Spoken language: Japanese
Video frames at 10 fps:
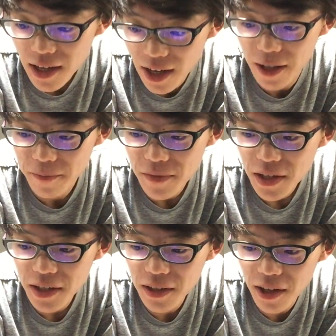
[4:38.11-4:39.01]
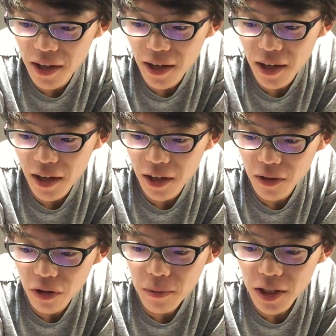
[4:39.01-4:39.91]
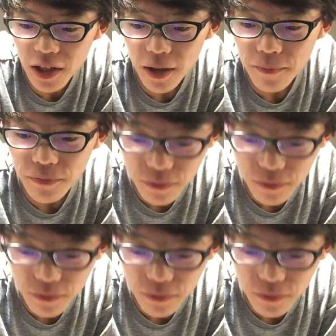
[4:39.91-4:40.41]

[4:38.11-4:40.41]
はい。で、これまでね、